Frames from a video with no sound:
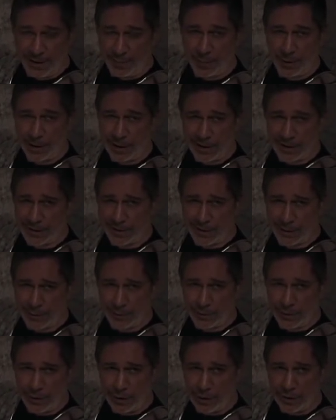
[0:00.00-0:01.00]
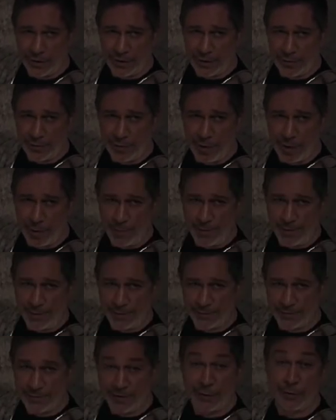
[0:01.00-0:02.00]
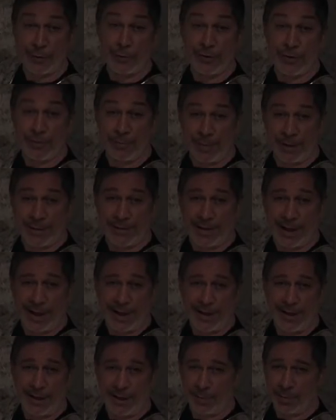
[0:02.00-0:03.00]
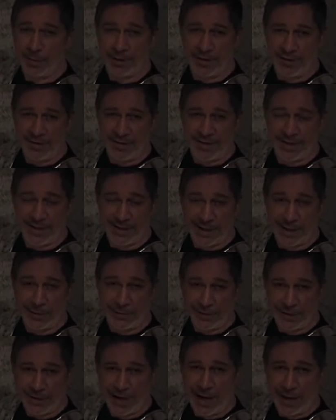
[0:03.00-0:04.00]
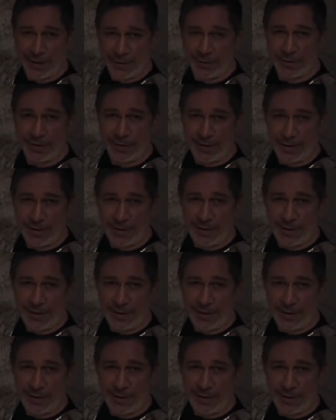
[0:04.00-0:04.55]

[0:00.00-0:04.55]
I più grandi tra tutti gli occhi di uomini. Feroci in battaglia, li potevi vedere da lontano.